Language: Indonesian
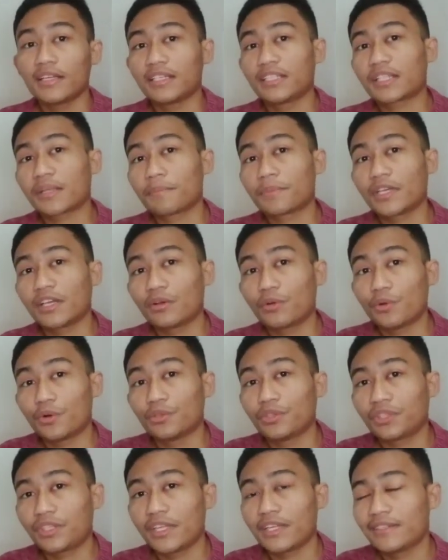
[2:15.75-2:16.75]
kita bikin
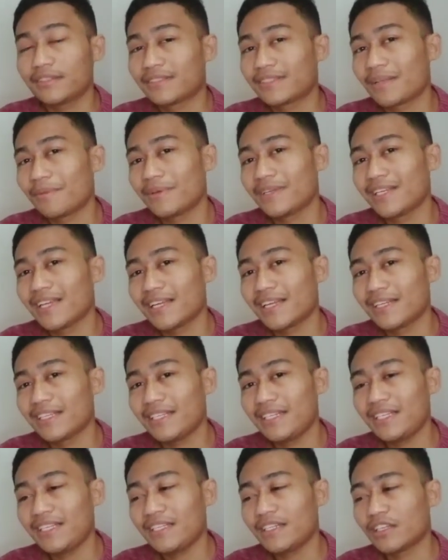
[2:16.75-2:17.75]
konten sama dengan
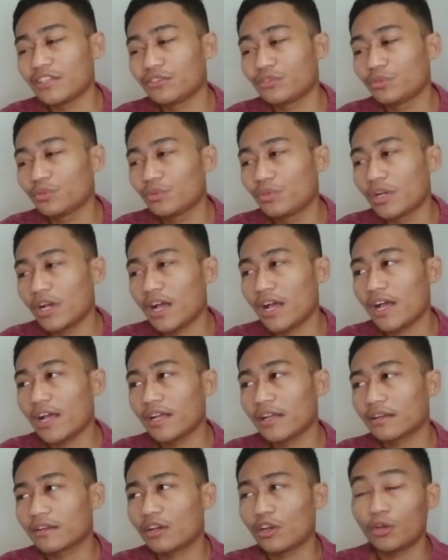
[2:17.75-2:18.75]
ini dan
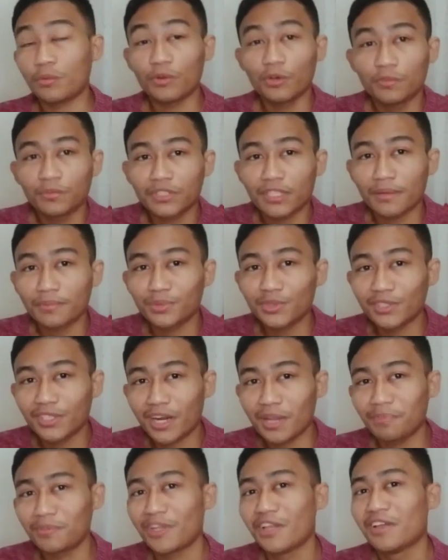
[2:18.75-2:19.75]
juga kalau belum
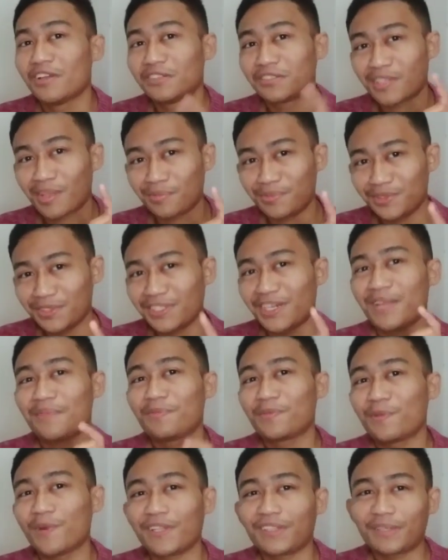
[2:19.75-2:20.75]
subscribe
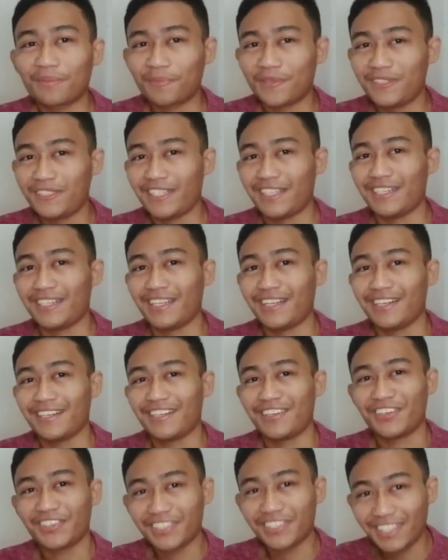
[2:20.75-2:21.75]
subscribe ke TP
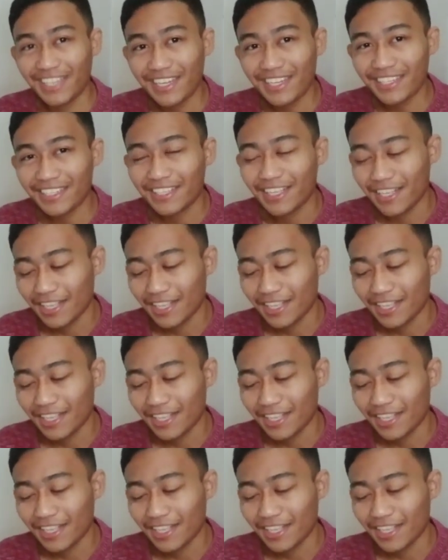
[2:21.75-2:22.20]
channel oke okay?